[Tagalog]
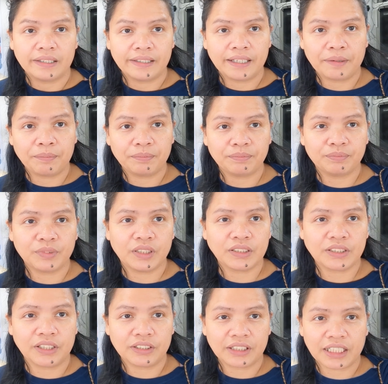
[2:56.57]
Yep.
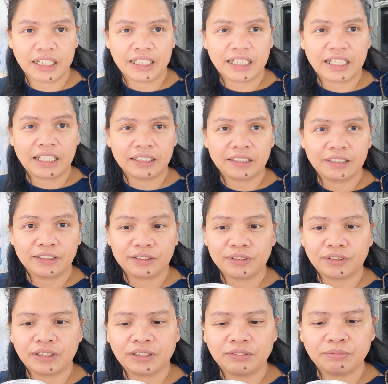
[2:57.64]
So, try na natin
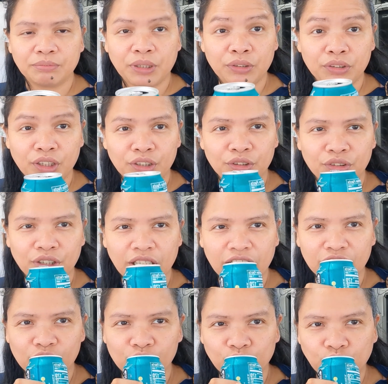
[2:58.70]
tong Mountain Dew
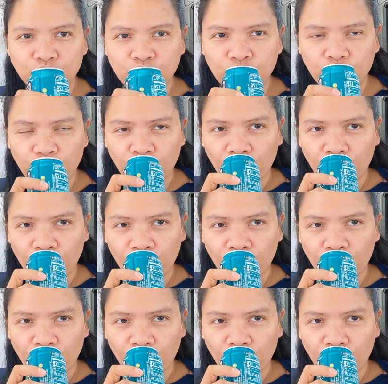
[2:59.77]
na Tiluchi.